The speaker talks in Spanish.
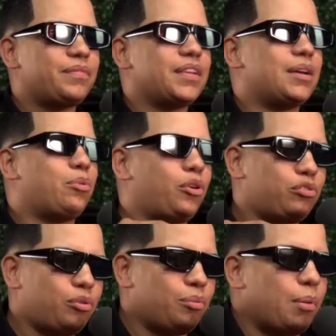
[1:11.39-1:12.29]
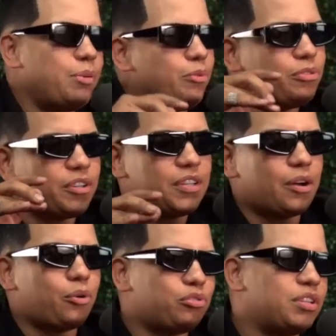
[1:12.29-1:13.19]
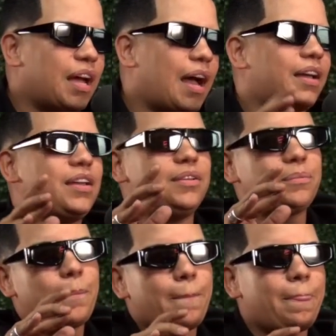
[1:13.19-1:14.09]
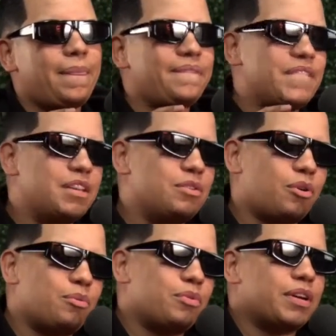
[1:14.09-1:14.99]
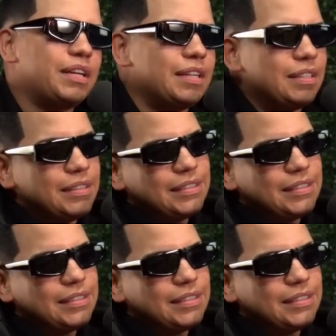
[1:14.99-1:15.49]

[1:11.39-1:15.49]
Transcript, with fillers: Que por eso a mí me ofrecían cositas aquí. Y yo como que